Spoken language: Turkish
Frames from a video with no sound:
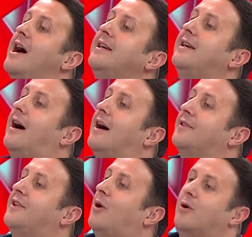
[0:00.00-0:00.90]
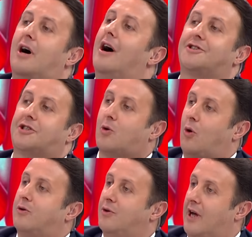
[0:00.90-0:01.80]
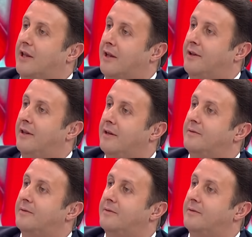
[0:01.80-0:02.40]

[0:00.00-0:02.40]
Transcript: hangi anda ona aşık olduğunu anladın?